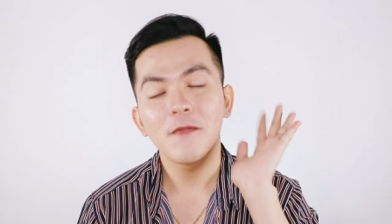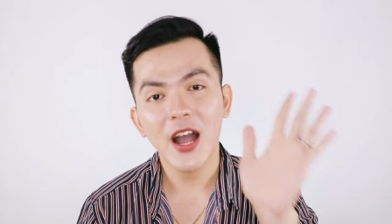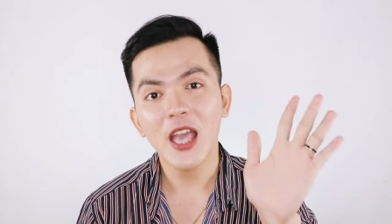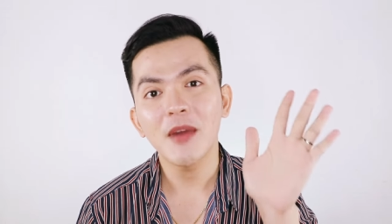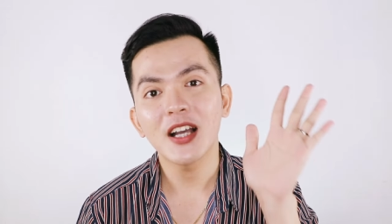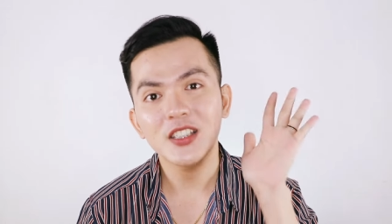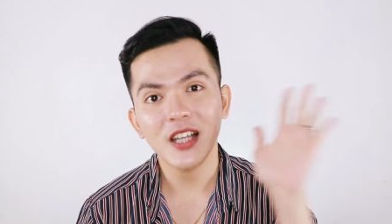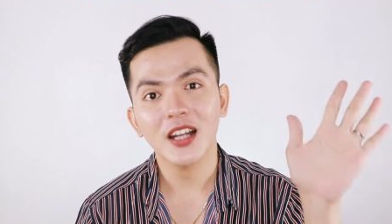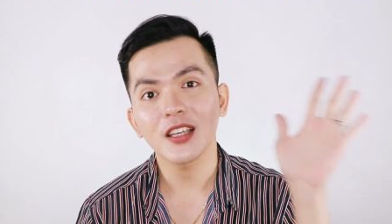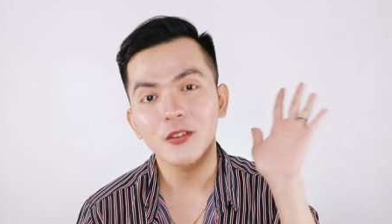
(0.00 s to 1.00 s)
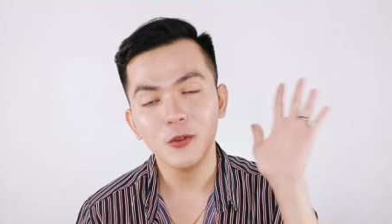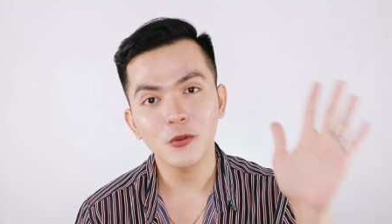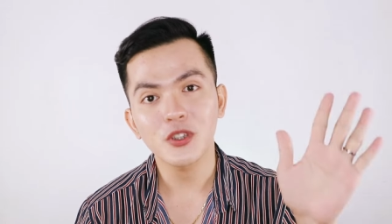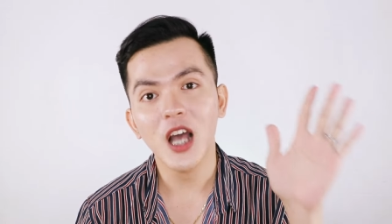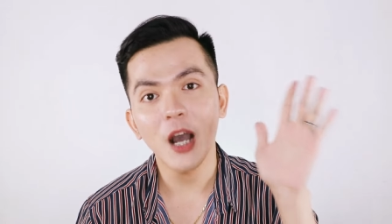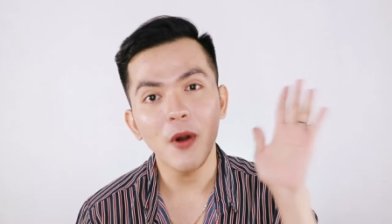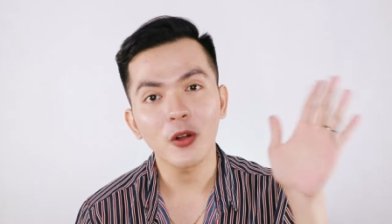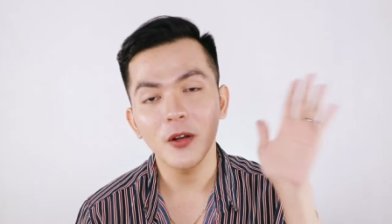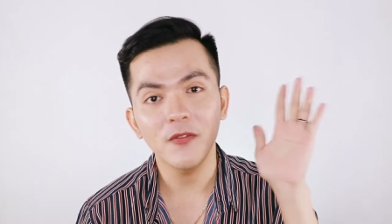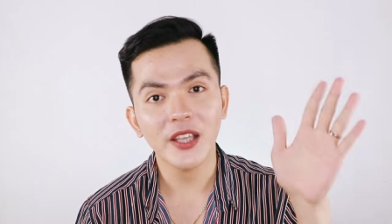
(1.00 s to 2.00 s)
5 shocking truths
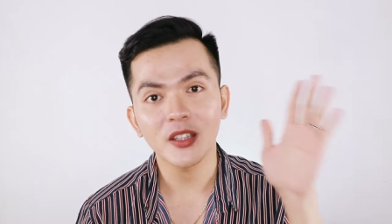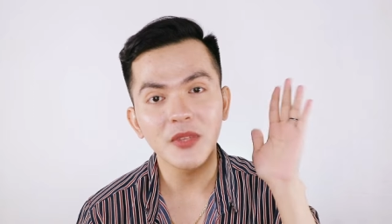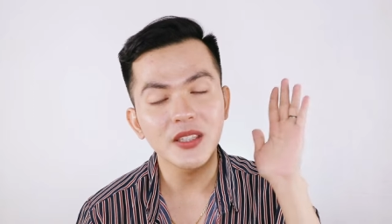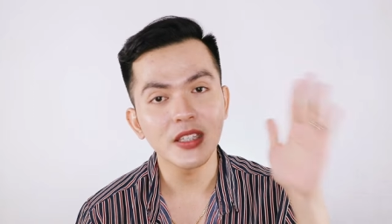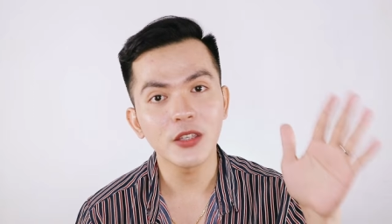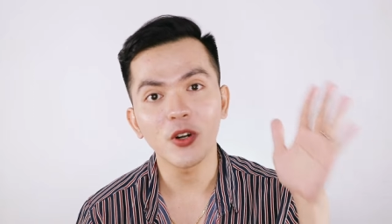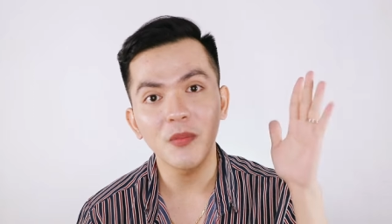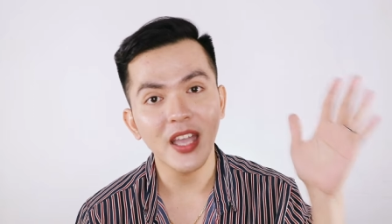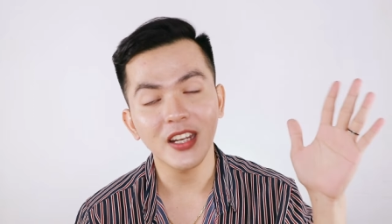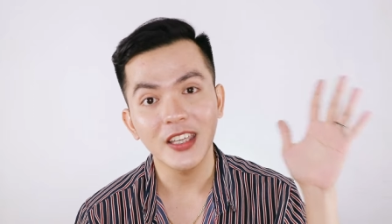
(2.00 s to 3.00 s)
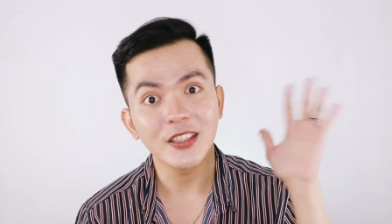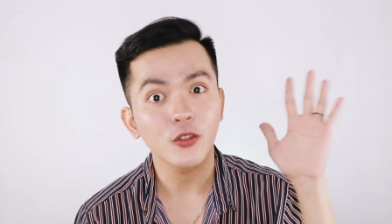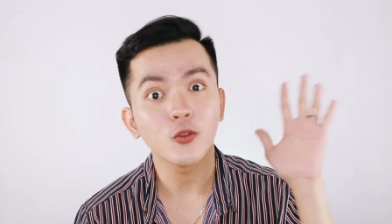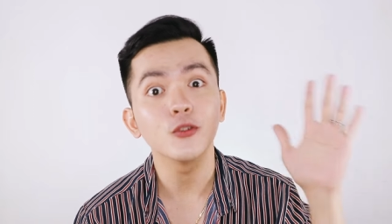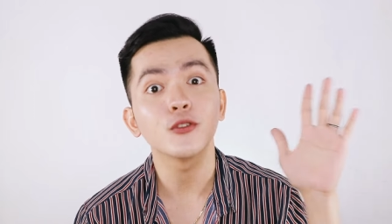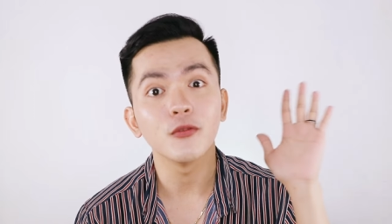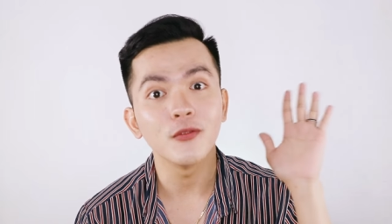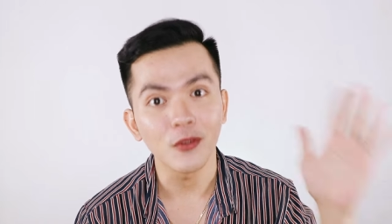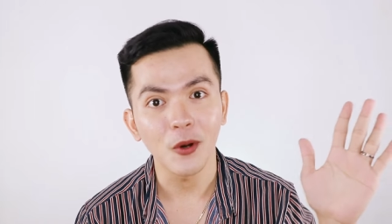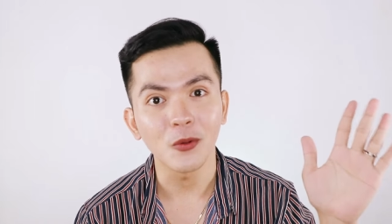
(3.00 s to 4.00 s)
about vitamin E or Myra E that you
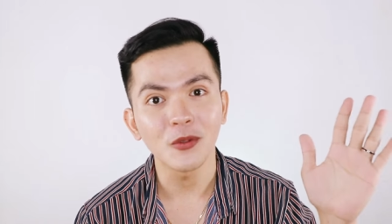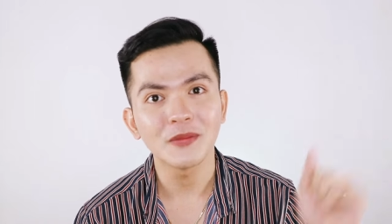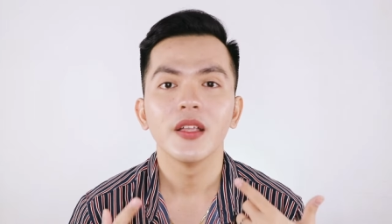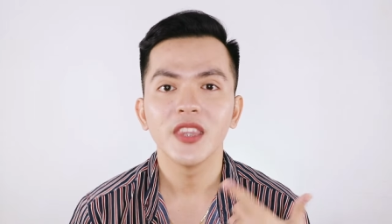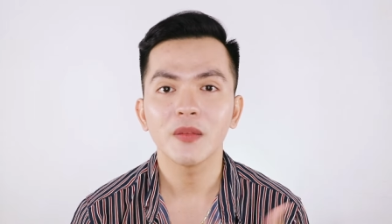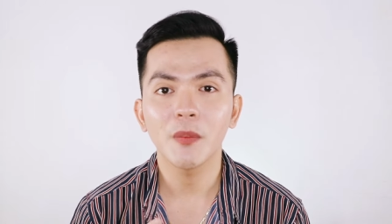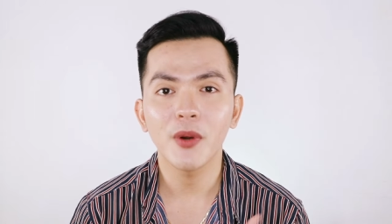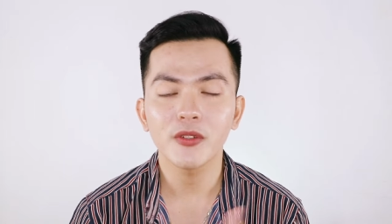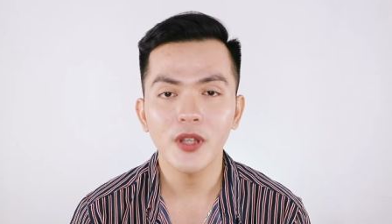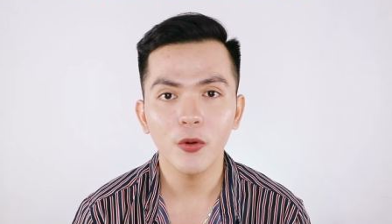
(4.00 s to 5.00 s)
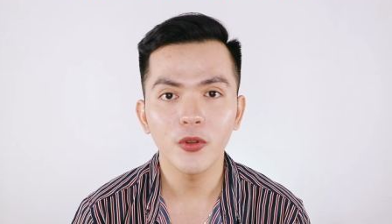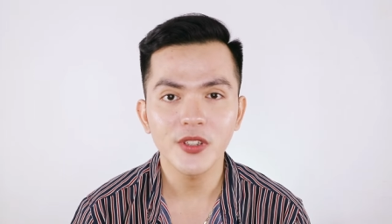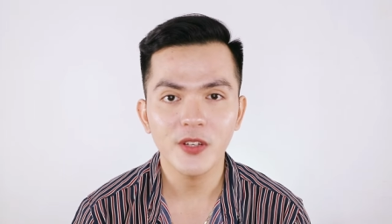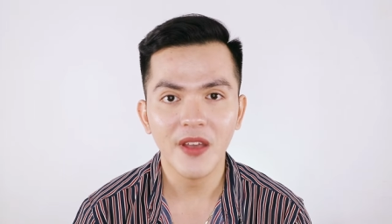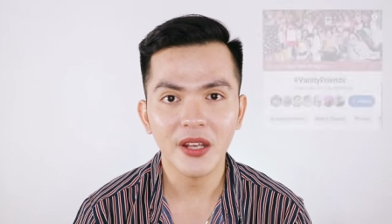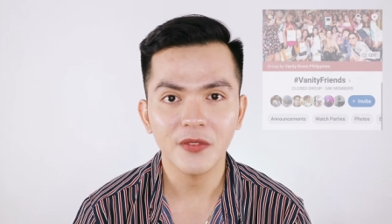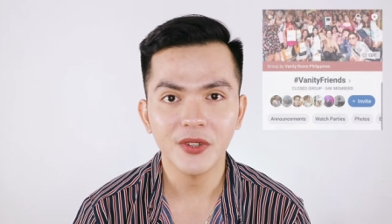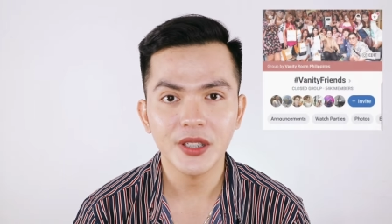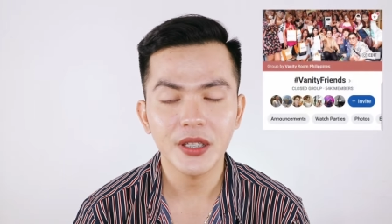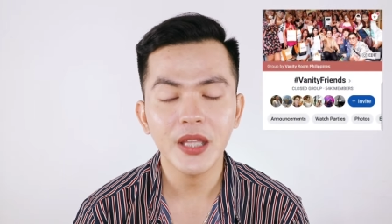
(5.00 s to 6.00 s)
should know. Nagbabrowse ako doon sa Vanity
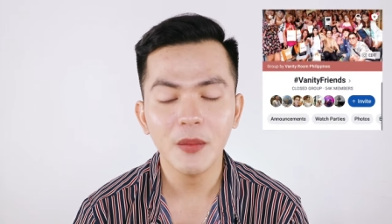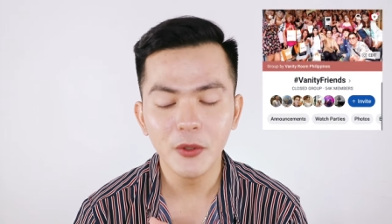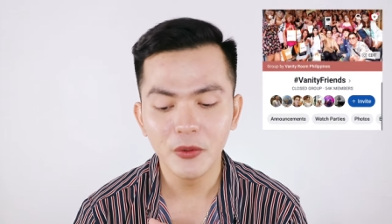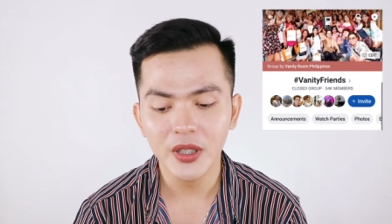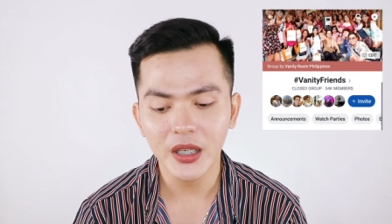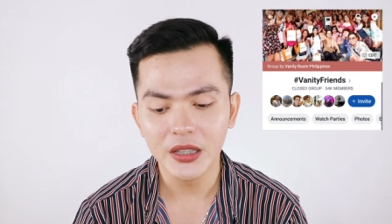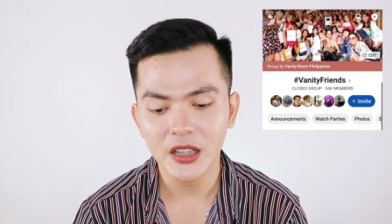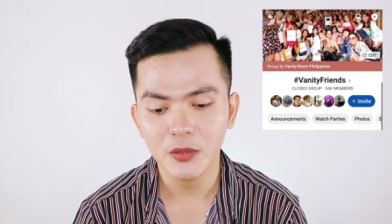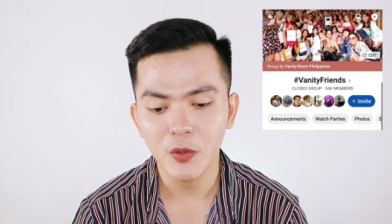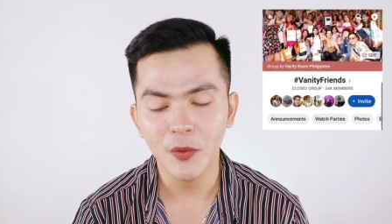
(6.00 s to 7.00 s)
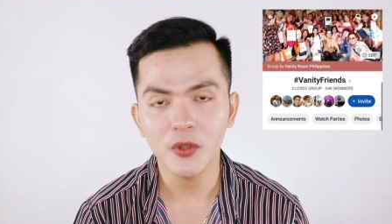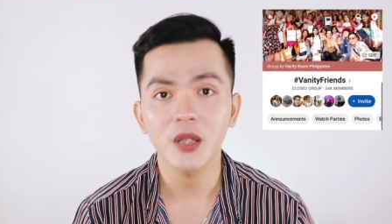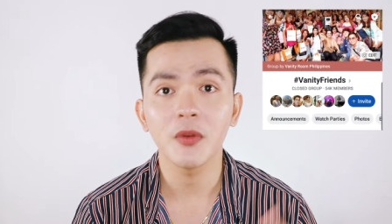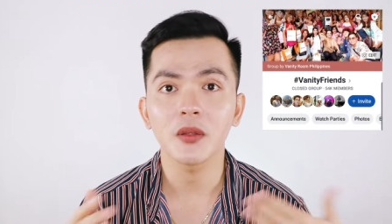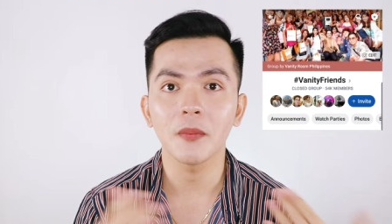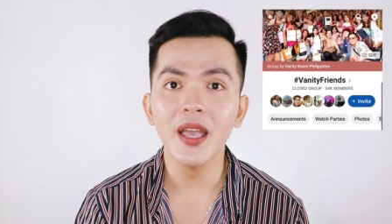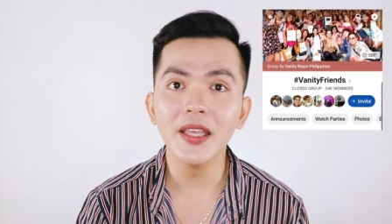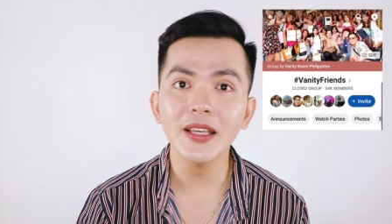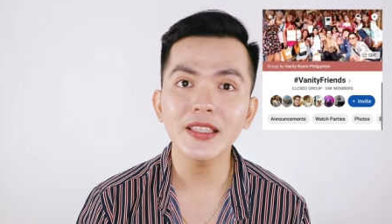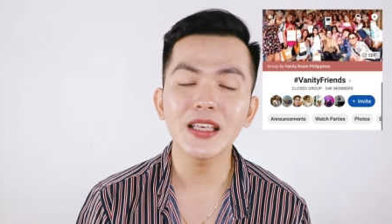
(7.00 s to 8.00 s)
Friends and ang dami kong nakita nagpo-post about
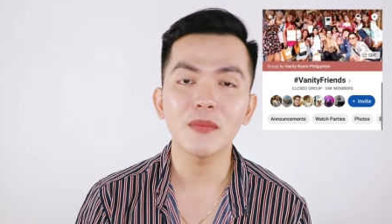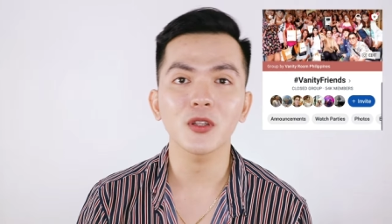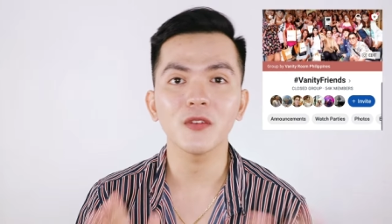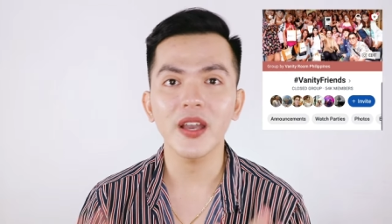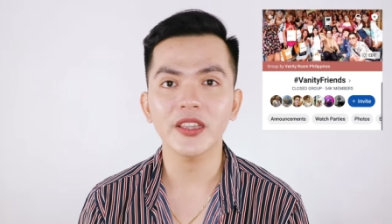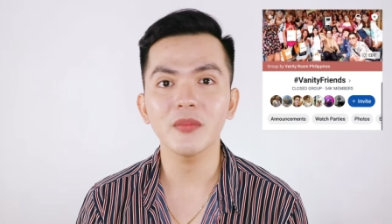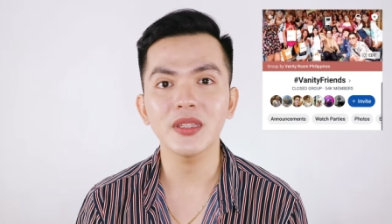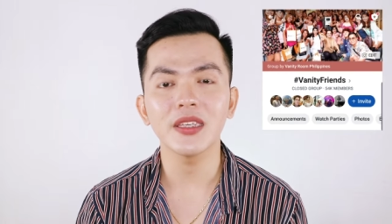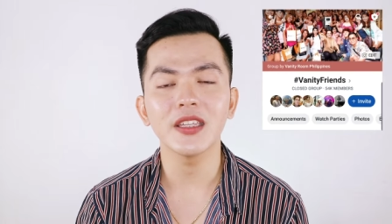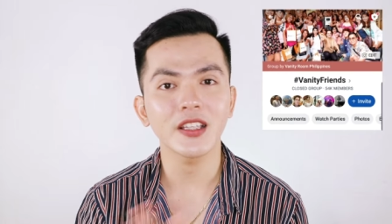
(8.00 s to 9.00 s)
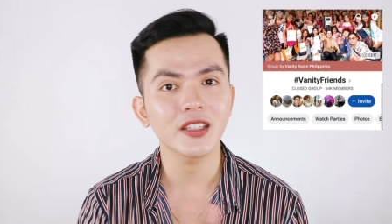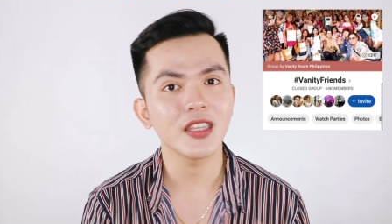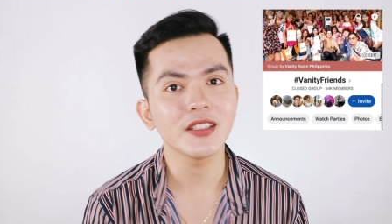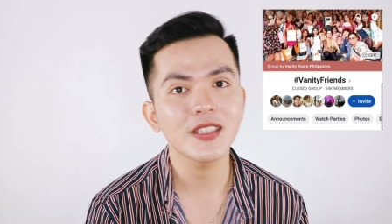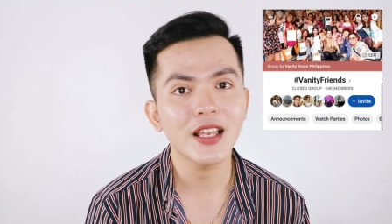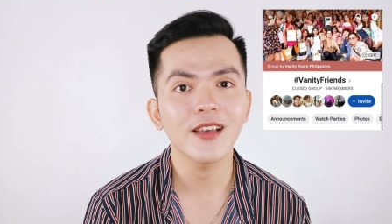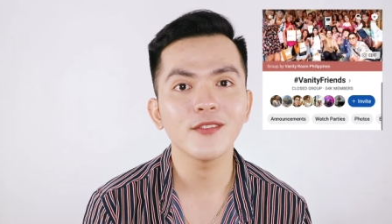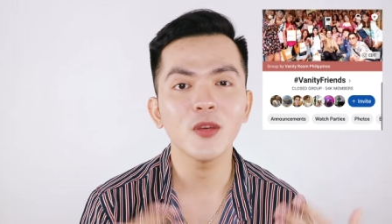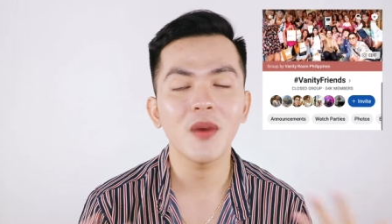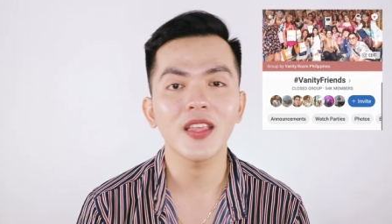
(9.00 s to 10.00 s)
Myra E, about vitamin E, nagka-take
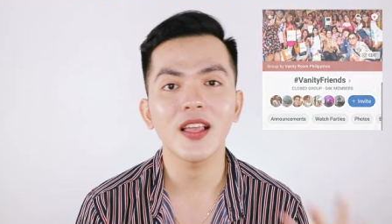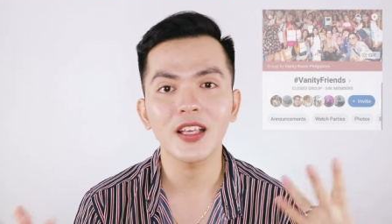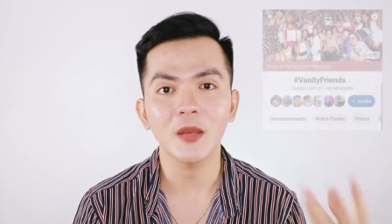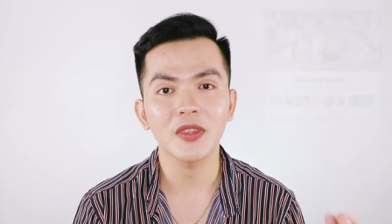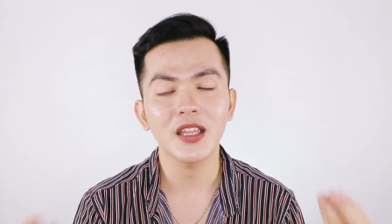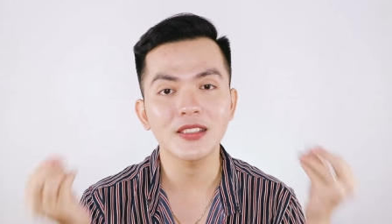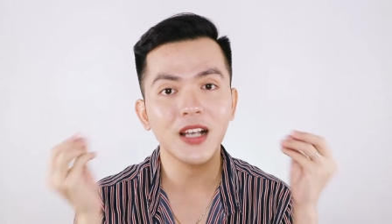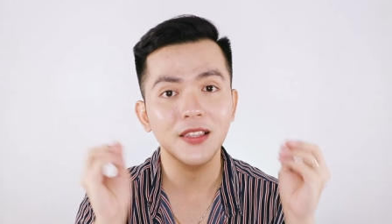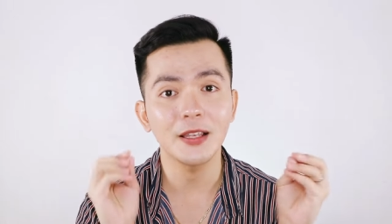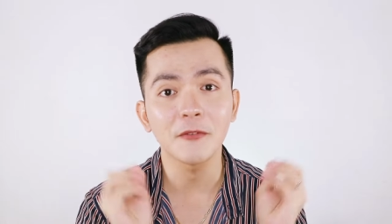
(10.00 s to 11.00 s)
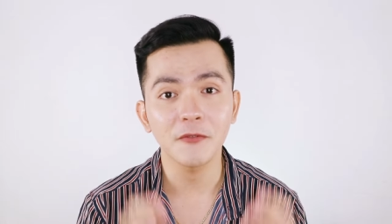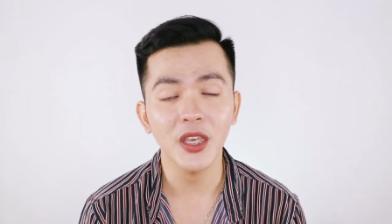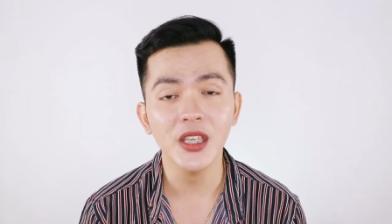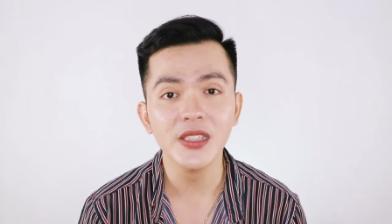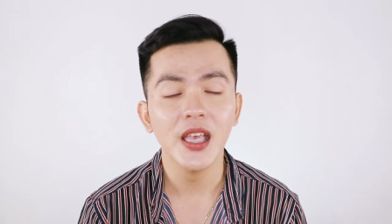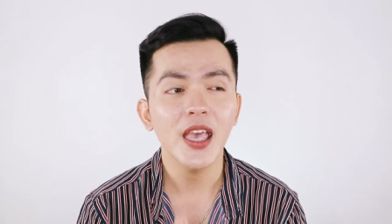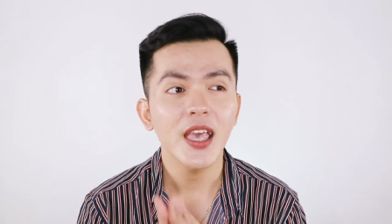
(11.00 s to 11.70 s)
sila, yung iba nilalagay pa nila sa kanilang face.